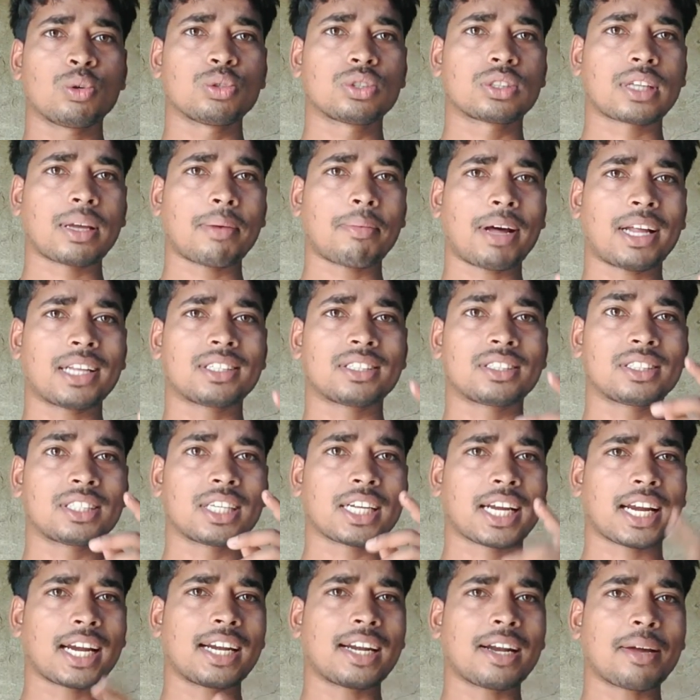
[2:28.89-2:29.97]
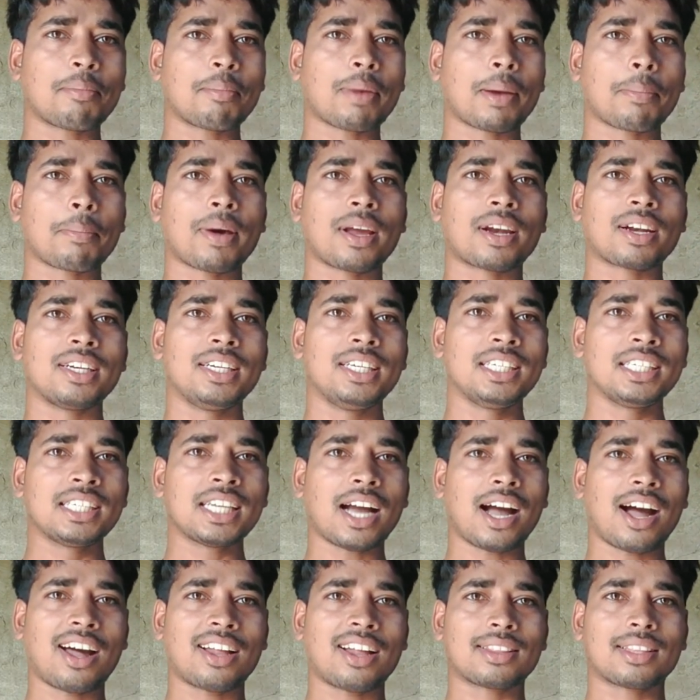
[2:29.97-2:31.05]
उसके बाद सेकंड नंबर पर
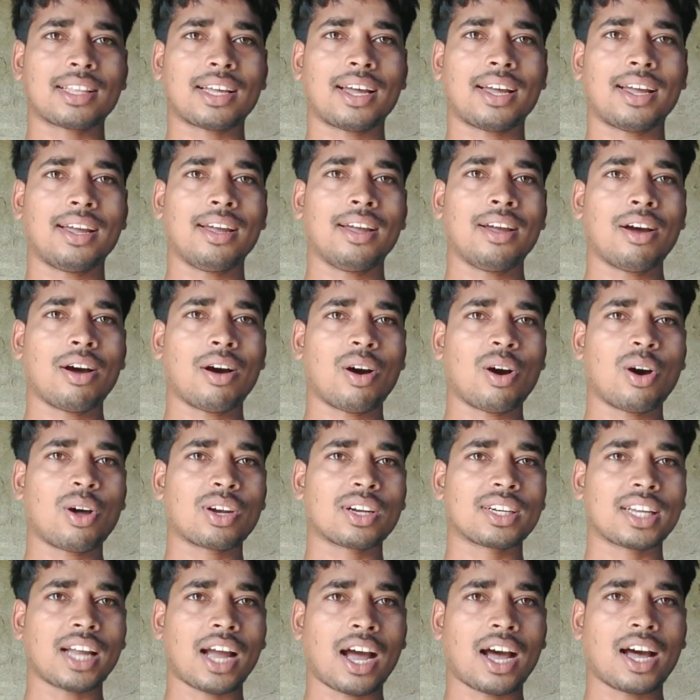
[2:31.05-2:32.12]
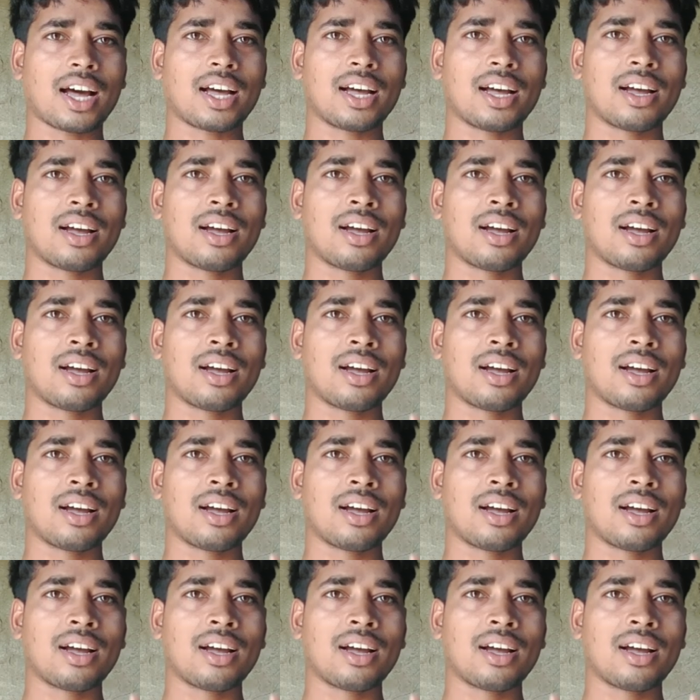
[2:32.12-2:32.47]
इंडिया आता है और यहाँ